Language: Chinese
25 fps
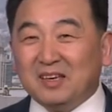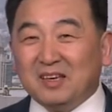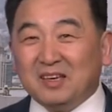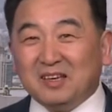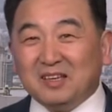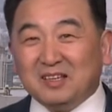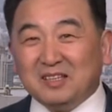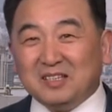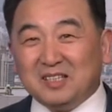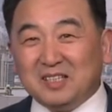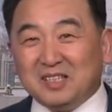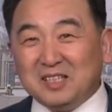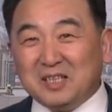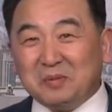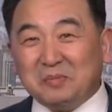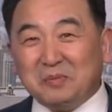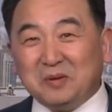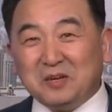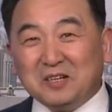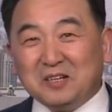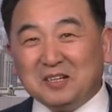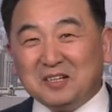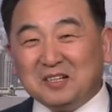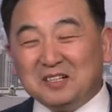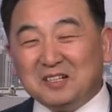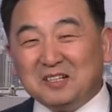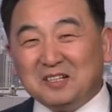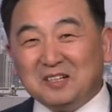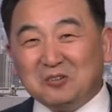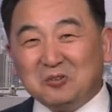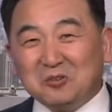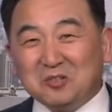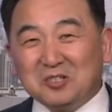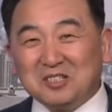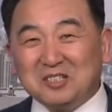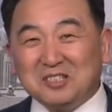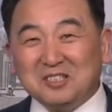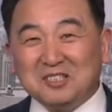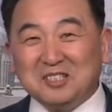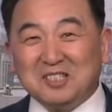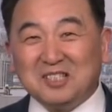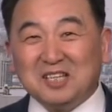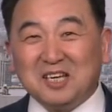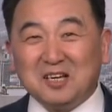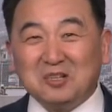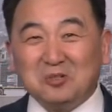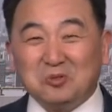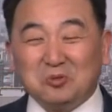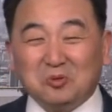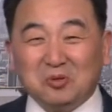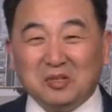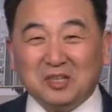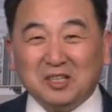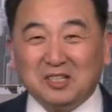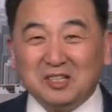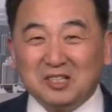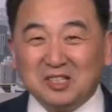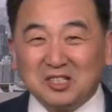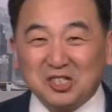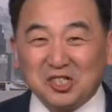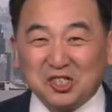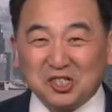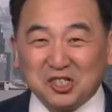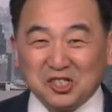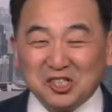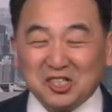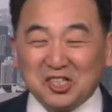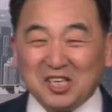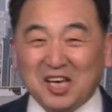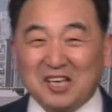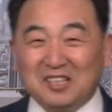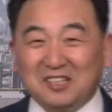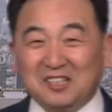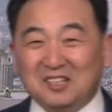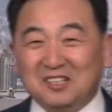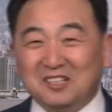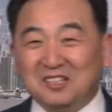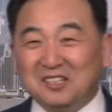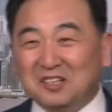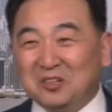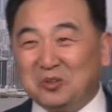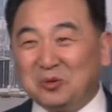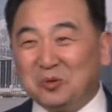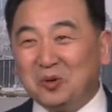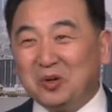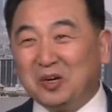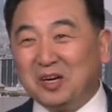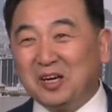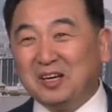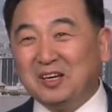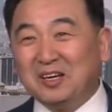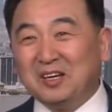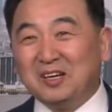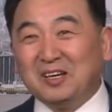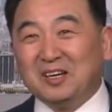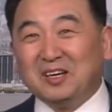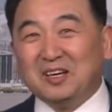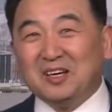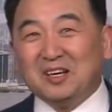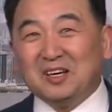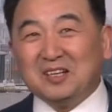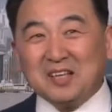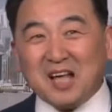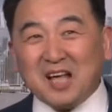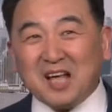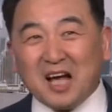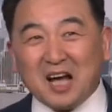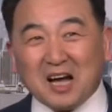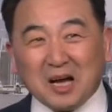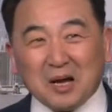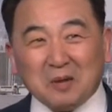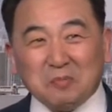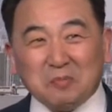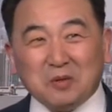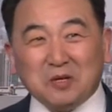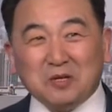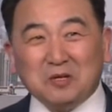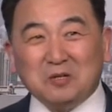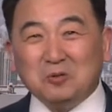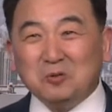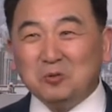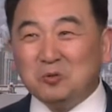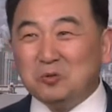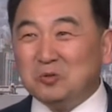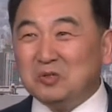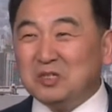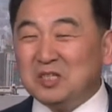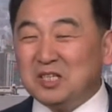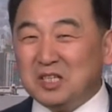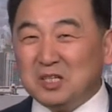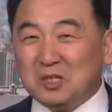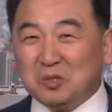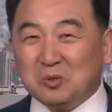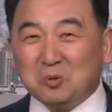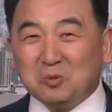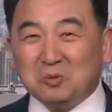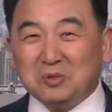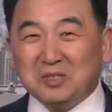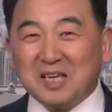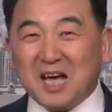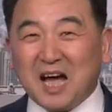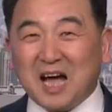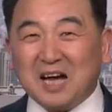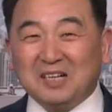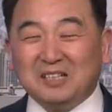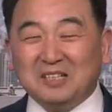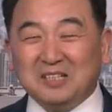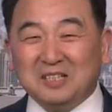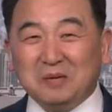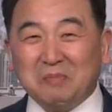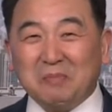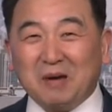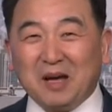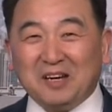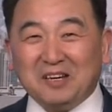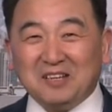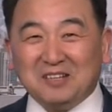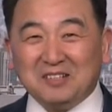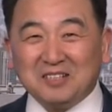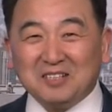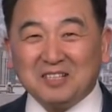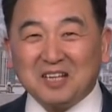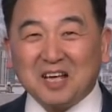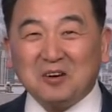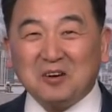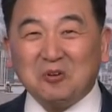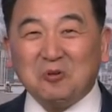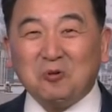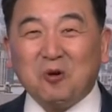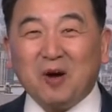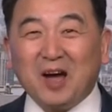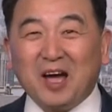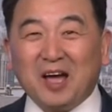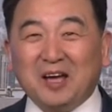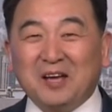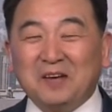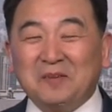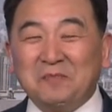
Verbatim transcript: 习近平跟俄罗斯签署了一个十年的合约，大概平均一桶价格一百零三块，